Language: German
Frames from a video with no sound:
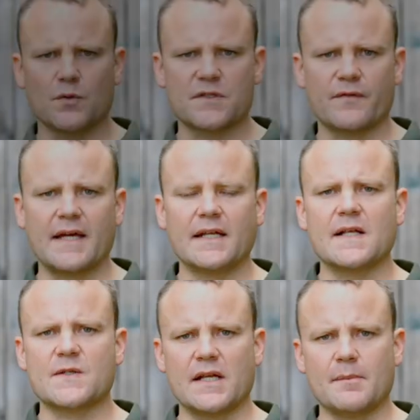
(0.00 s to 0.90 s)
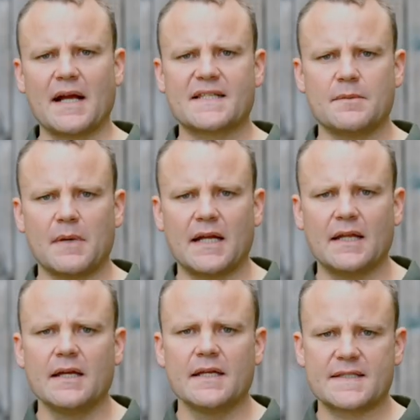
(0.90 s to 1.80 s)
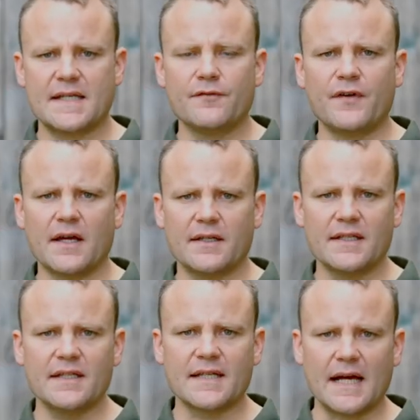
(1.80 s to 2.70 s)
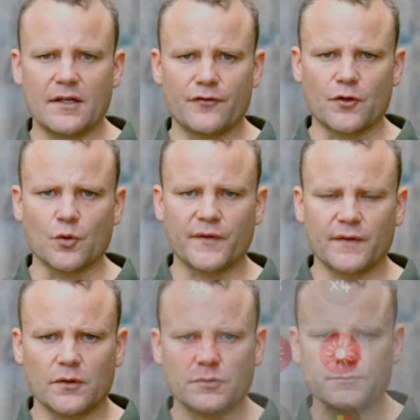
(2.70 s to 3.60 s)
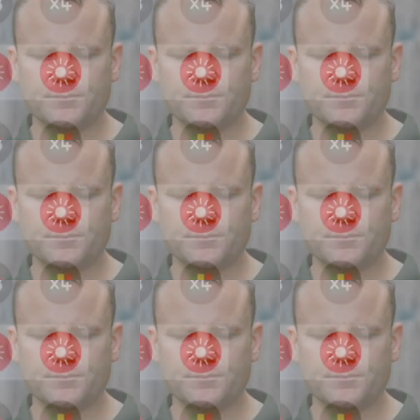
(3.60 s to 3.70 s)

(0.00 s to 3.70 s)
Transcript: und so weiter. Also eine maximal 10-fache digitale Vergrößerung.